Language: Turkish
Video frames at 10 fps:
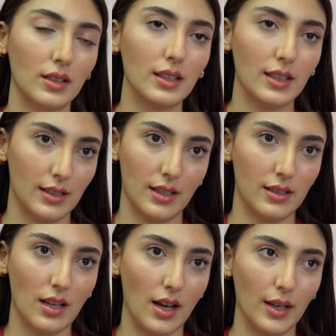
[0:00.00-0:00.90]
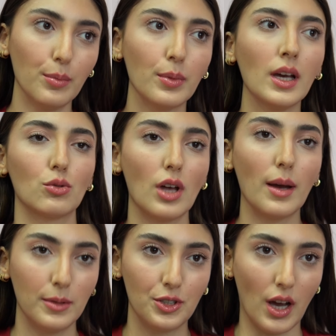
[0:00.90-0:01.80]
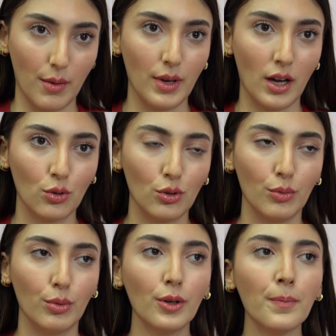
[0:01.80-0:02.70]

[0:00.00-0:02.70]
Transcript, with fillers: kitlesine sahip. Güzel bir camia kulübü